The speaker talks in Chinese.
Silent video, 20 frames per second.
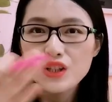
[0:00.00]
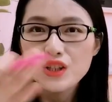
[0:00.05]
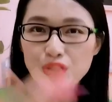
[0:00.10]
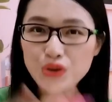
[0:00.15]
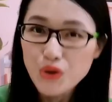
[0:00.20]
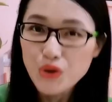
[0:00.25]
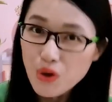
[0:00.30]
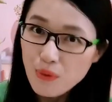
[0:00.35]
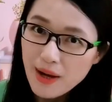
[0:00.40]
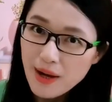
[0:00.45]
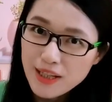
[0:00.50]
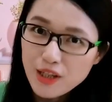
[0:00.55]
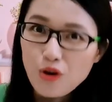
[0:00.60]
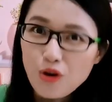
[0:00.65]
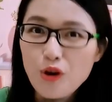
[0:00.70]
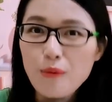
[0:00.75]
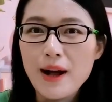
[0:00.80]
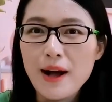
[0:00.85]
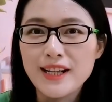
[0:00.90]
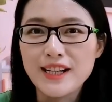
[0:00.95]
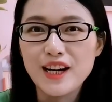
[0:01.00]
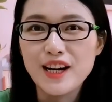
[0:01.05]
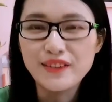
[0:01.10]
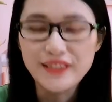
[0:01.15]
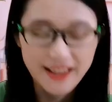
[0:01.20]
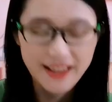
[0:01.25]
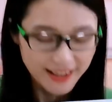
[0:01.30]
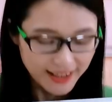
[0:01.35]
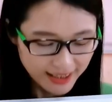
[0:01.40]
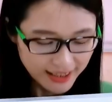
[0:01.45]
做完这个火把之后
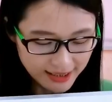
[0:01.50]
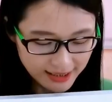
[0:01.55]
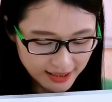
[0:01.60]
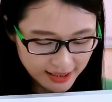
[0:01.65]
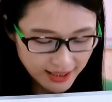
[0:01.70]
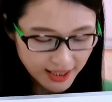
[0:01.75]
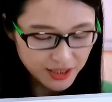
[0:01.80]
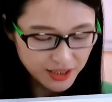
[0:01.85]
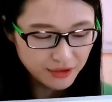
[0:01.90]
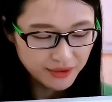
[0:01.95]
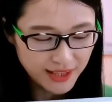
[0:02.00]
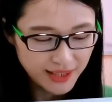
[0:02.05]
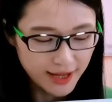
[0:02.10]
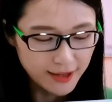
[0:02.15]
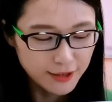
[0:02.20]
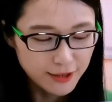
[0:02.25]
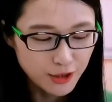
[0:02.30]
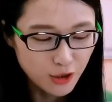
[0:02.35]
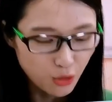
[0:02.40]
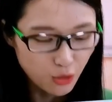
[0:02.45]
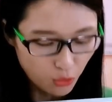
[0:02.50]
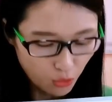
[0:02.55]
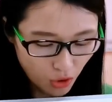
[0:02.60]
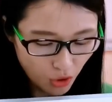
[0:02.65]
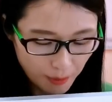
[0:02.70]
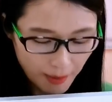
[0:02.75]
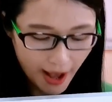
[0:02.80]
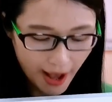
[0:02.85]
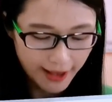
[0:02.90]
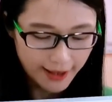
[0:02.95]
呢，哥哥就点这个
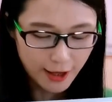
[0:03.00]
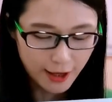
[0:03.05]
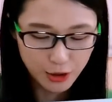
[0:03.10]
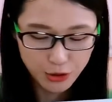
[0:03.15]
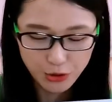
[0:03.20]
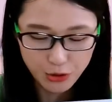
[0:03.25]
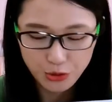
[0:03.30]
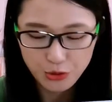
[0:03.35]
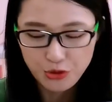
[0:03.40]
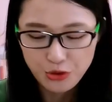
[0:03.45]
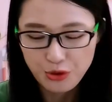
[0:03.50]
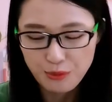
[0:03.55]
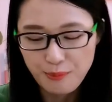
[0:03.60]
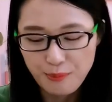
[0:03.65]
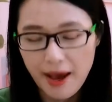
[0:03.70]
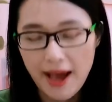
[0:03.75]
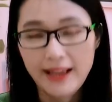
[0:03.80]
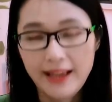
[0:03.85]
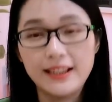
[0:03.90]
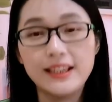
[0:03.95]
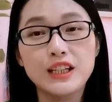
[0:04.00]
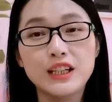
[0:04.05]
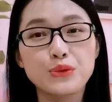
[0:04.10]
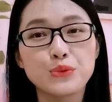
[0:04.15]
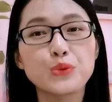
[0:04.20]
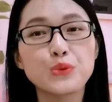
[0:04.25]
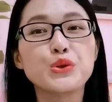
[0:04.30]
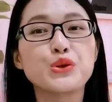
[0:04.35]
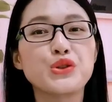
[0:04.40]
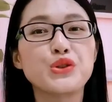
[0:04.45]
火把，然后出去买礼
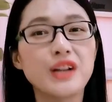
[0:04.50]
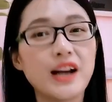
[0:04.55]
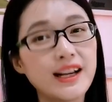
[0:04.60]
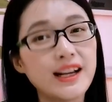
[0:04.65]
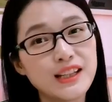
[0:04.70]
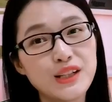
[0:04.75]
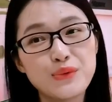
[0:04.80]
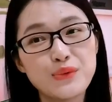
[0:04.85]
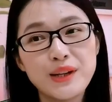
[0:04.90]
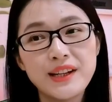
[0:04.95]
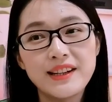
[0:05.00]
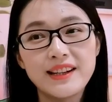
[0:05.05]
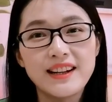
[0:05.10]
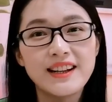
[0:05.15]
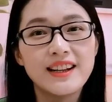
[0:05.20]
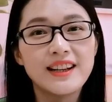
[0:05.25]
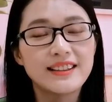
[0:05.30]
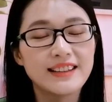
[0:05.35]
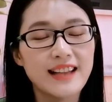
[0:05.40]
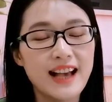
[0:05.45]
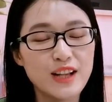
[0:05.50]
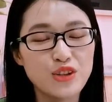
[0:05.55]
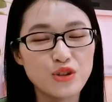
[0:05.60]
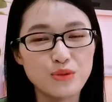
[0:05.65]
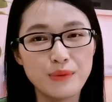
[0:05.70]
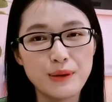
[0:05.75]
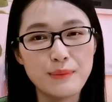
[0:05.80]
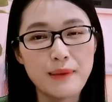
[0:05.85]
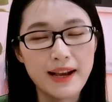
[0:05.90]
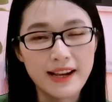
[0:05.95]
物去了，因为呢，他
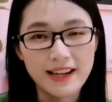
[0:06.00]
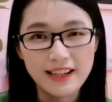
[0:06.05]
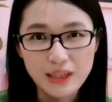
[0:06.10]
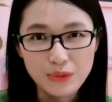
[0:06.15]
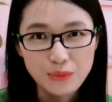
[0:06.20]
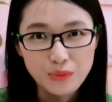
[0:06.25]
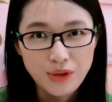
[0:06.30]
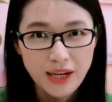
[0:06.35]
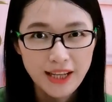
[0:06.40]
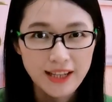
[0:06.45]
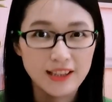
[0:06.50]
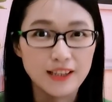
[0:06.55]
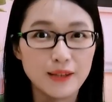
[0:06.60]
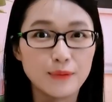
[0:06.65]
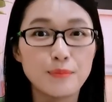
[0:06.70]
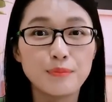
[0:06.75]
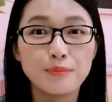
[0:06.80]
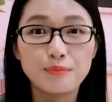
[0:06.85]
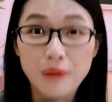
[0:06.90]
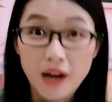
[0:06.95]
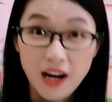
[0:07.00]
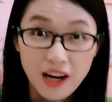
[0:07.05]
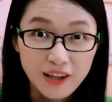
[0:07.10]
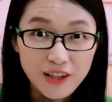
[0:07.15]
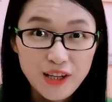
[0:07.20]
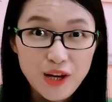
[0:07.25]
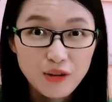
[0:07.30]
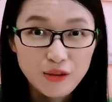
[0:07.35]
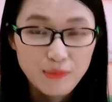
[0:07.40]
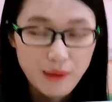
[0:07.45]
准备买个礼物给他的
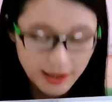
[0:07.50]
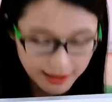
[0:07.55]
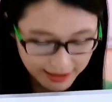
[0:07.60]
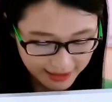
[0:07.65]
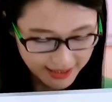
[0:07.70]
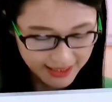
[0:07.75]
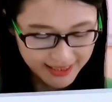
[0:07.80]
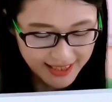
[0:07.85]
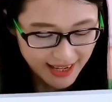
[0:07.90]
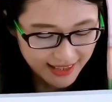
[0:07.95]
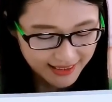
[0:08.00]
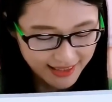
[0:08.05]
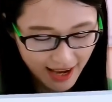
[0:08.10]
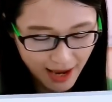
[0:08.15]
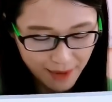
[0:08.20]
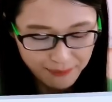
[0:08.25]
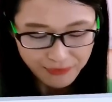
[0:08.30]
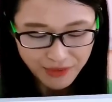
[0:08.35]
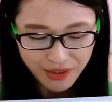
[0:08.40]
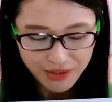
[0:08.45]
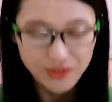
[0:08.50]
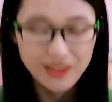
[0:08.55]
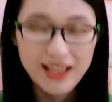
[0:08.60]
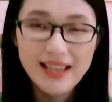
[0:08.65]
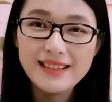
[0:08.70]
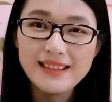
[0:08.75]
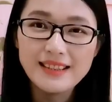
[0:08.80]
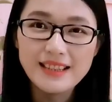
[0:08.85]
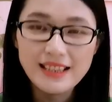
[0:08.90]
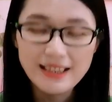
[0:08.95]
朋友，对吧？你可以想一下啊。所以
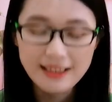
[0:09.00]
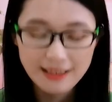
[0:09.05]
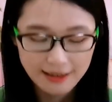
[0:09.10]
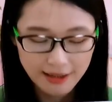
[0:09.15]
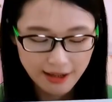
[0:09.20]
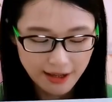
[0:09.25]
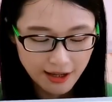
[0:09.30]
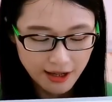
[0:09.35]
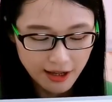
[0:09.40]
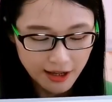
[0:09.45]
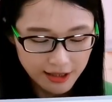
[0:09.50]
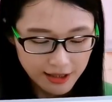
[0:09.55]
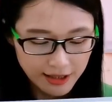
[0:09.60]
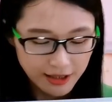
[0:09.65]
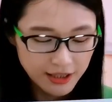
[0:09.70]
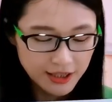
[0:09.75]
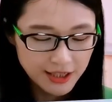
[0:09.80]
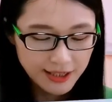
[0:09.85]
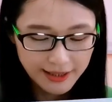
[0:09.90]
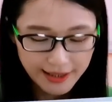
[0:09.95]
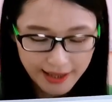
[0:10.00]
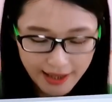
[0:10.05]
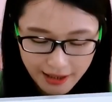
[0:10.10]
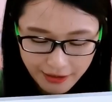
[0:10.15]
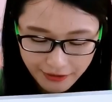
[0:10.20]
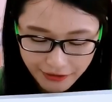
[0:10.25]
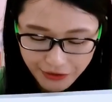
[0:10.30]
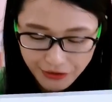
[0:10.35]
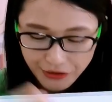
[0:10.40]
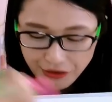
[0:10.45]
单词的意思呢，一个是天
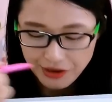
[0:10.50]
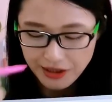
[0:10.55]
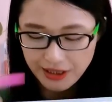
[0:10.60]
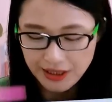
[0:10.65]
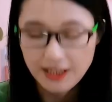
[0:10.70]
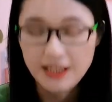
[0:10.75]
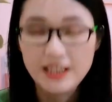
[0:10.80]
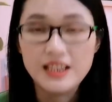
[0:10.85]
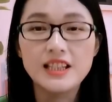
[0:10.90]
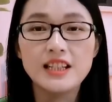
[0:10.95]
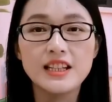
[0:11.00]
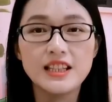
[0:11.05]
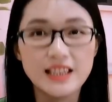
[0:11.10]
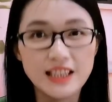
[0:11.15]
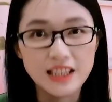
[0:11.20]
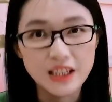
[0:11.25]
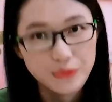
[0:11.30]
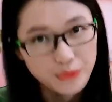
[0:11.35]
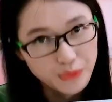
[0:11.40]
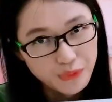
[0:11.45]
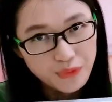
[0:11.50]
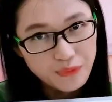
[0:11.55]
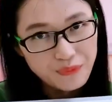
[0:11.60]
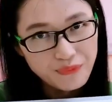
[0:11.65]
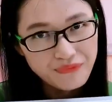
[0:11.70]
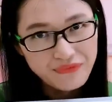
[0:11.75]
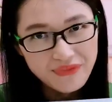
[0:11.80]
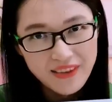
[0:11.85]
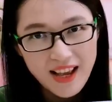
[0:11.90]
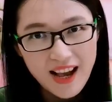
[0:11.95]
赋，一个是礼物。
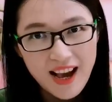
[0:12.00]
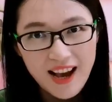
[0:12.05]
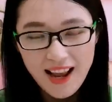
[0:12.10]
好